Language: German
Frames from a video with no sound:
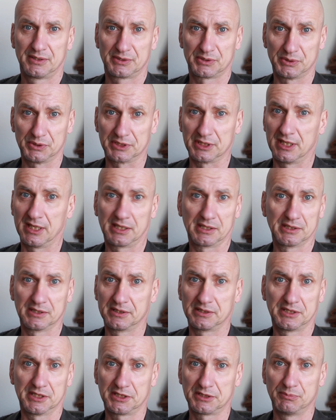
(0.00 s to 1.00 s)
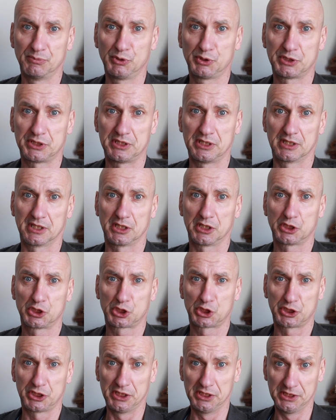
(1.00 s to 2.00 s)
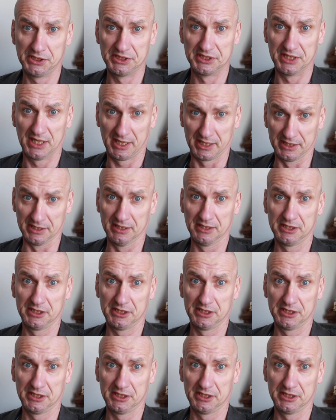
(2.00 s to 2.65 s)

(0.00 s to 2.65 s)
zu sagen, jetzt müsst ihr still sein.